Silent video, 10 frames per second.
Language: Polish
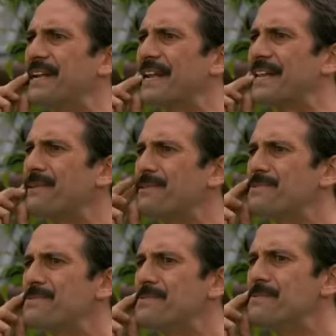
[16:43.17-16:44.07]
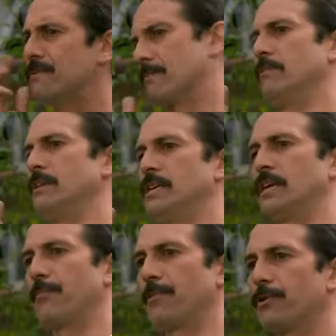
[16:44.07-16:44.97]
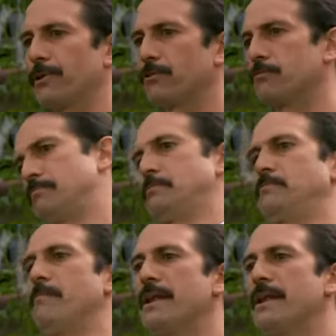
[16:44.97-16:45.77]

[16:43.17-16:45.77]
Ci goście nie wyglądają na oprychów. W